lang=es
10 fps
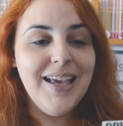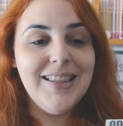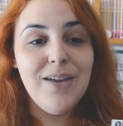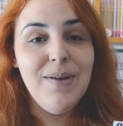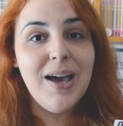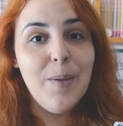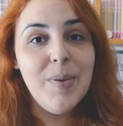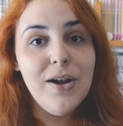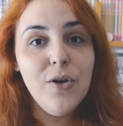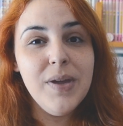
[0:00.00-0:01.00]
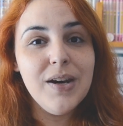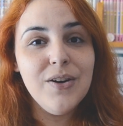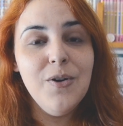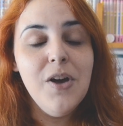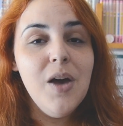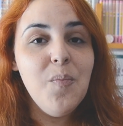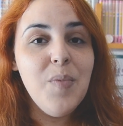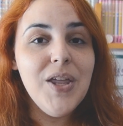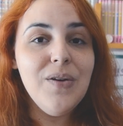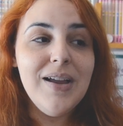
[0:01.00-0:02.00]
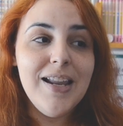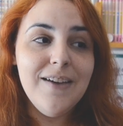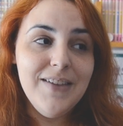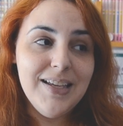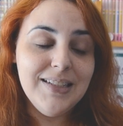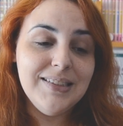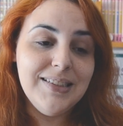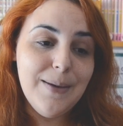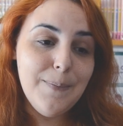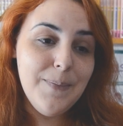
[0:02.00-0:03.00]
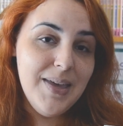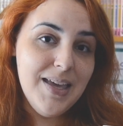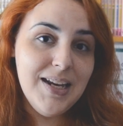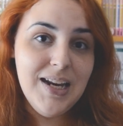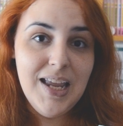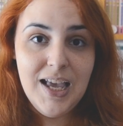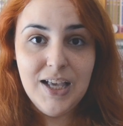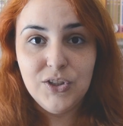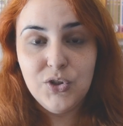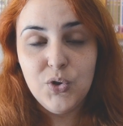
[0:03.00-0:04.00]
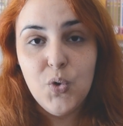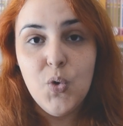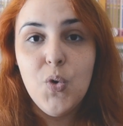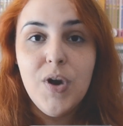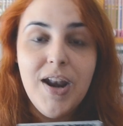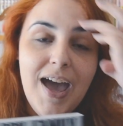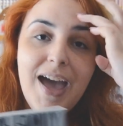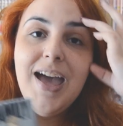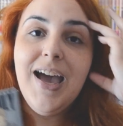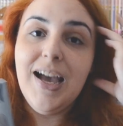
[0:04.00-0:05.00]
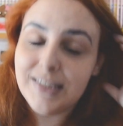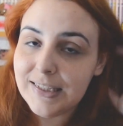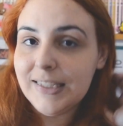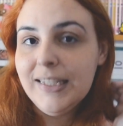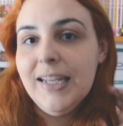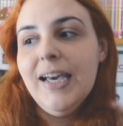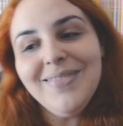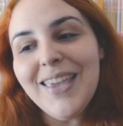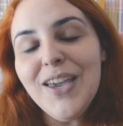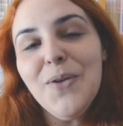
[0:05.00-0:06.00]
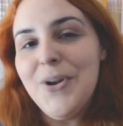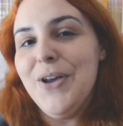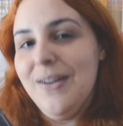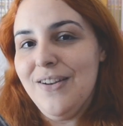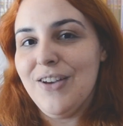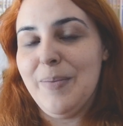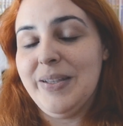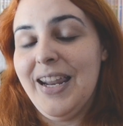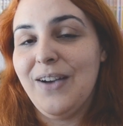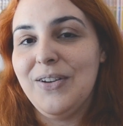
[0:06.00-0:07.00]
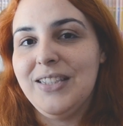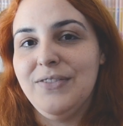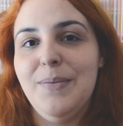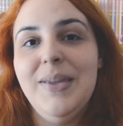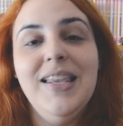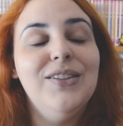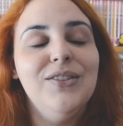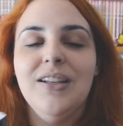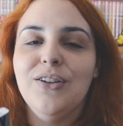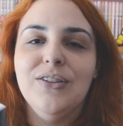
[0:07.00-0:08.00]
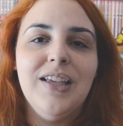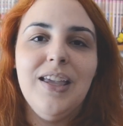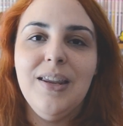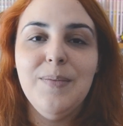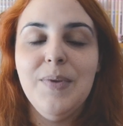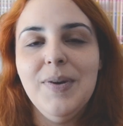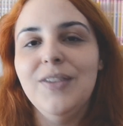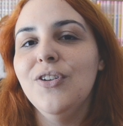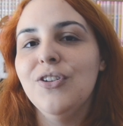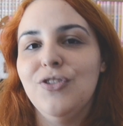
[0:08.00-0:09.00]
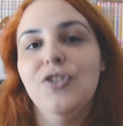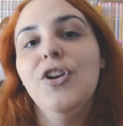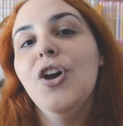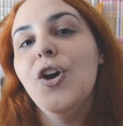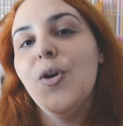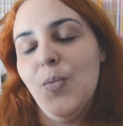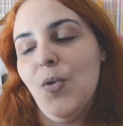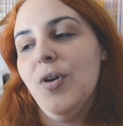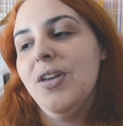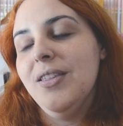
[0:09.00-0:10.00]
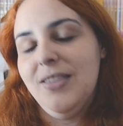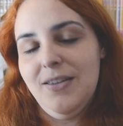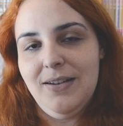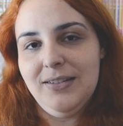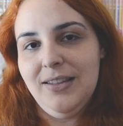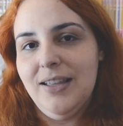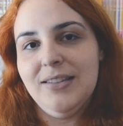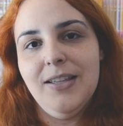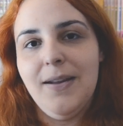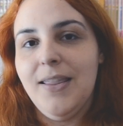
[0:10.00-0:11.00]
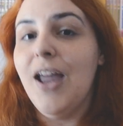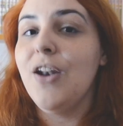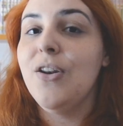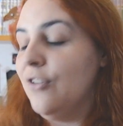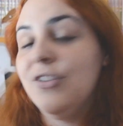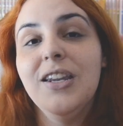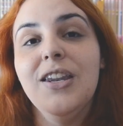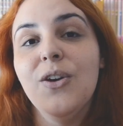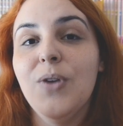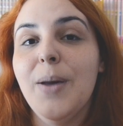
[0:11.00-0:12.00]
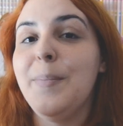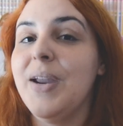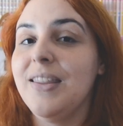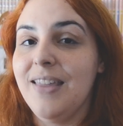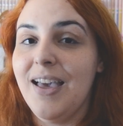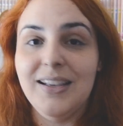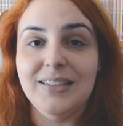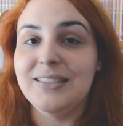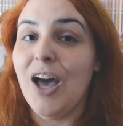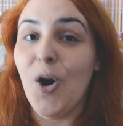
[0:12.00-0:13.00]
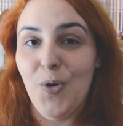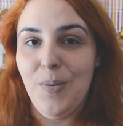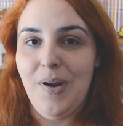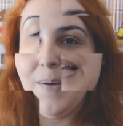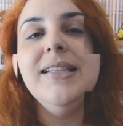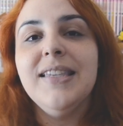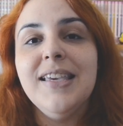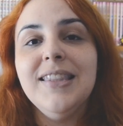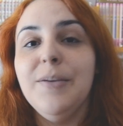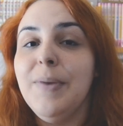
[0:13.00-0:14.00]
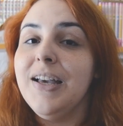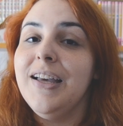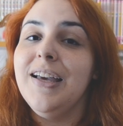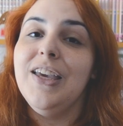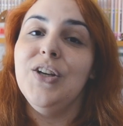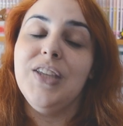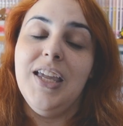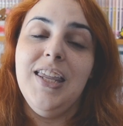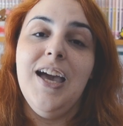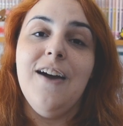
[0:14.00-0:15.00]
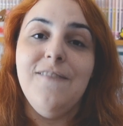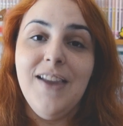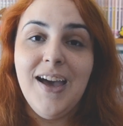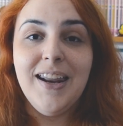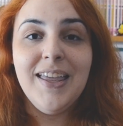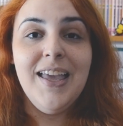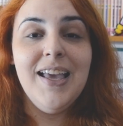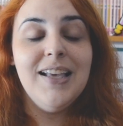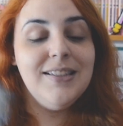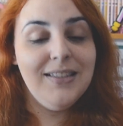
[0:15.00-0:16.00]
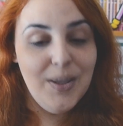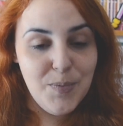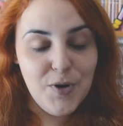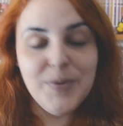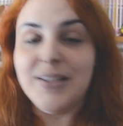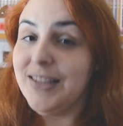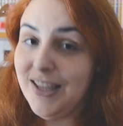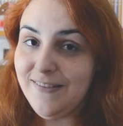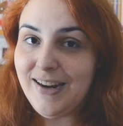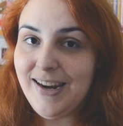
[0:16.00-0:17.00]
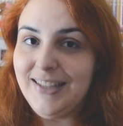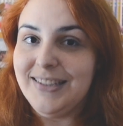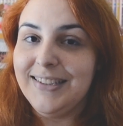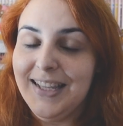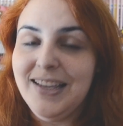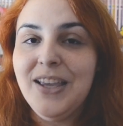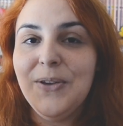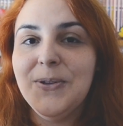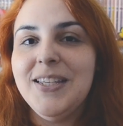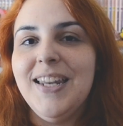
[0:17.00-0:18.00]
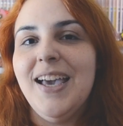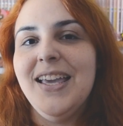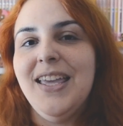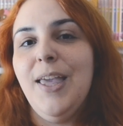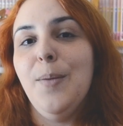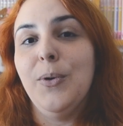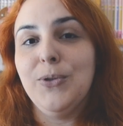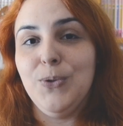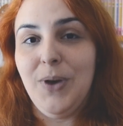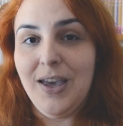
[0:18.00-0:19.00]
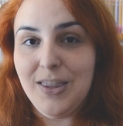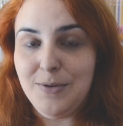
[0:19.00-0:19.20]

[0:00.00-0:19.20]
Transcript: que trabaja para el gobierno, pero a la vez también es una asesina. Y bueno, lo que pasará con esta familia, todas las cosas que irán viviendo son muy divertidas, de verdad, no tiene ninguna pérdida esta obra. El siguiente manga que os quería hablar es The Promise Neverland de Kayushirai y Posuka de